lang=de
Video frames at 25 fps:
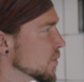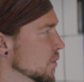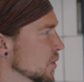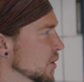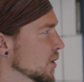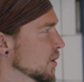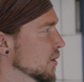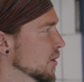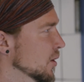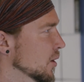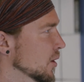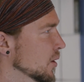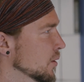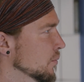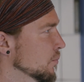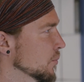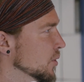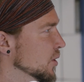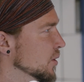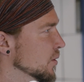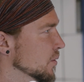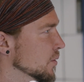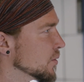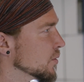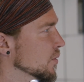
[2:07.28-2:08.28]
Sopinian
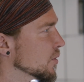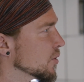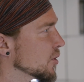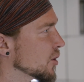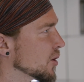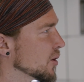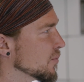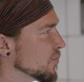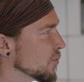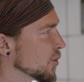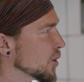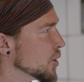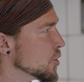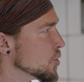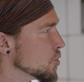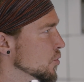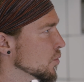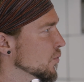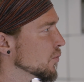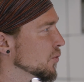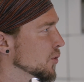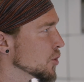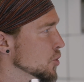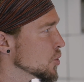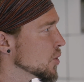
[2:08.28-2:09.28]
mit Creme
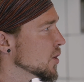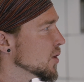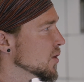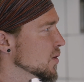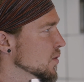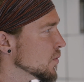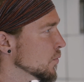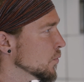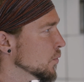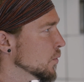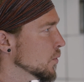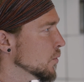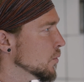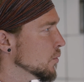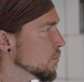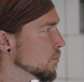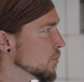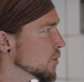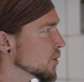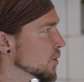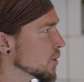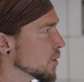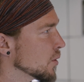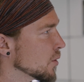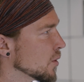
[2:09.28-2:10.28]
und Frischkäsefüllung
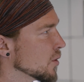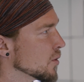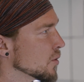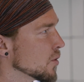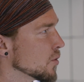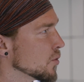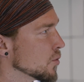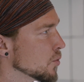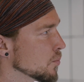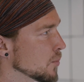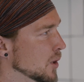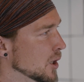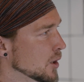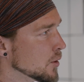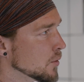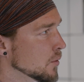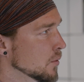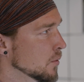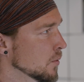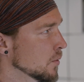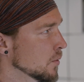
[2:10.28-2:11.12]
mit getrockneten Tomaten.